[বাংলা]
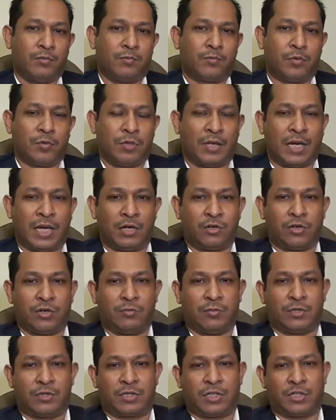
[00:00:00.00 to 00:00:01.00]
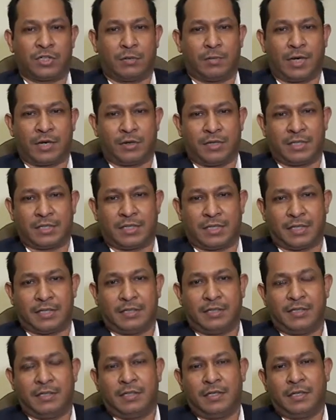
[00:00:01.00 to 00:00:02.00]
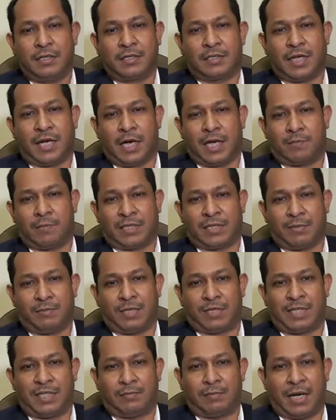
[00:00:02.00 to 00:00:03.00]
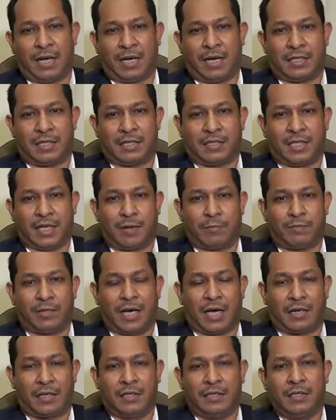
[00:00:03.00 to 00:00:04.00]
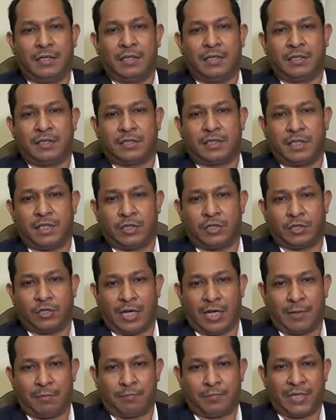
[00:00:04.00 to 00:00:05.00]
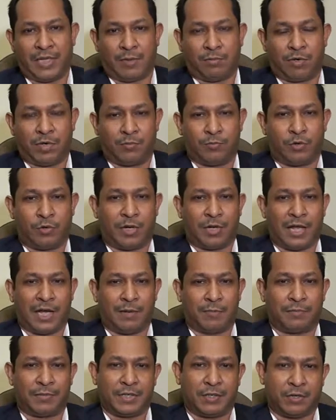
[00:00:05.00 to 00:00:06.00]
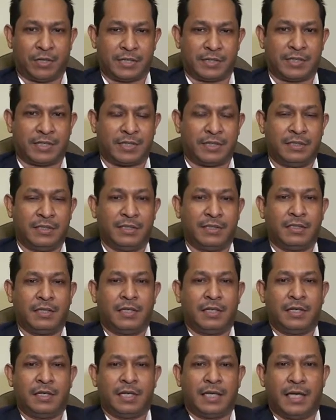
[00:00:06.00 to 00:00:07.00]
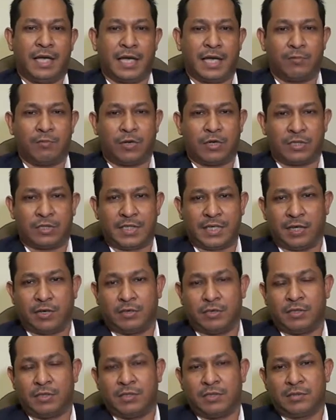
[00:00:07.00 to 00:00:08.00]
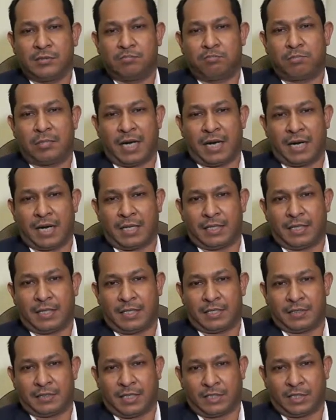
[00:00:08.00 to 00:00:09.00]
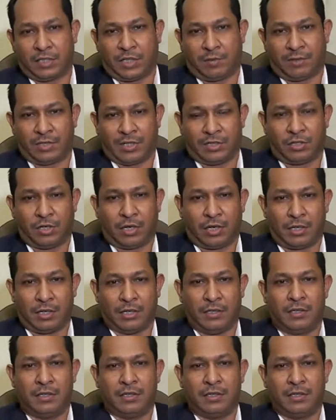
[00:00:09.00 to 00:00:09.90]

পূর্ণাঙ্গ মন্ত্রিসভা রয়েছে তার পাশাপাশি বাংলাদেশে আপনার তিনশো এমপি এবং মহিলা এমপি রয়েছে এর মধ্যেও বাংলাদেশ জাতীয়তাবাদী দল